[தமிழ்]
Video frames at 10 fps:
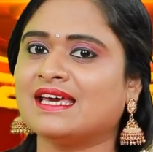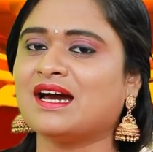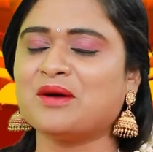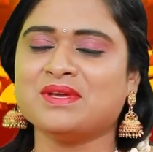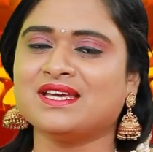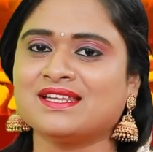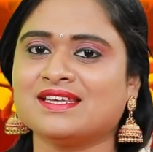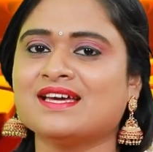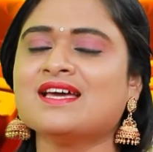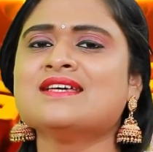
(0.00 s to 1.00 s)
என்ன
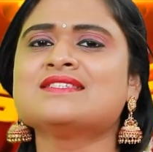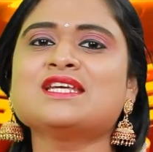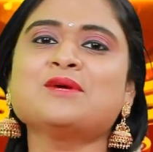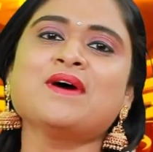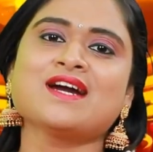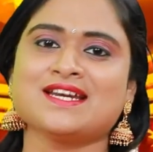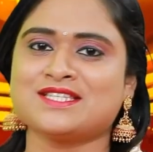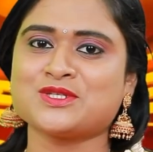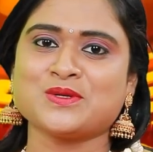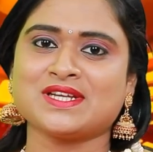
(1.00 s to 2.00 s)
அப்படிங்கிறத சிறப்பாக
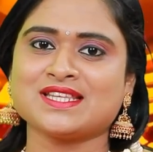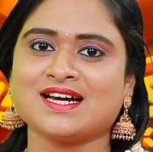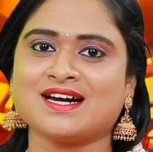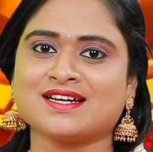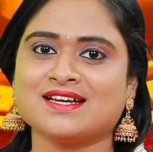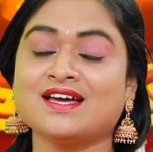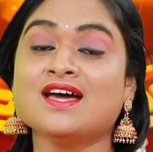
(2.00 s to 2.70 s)
கணிச்சு சொல்கிறதுக்காக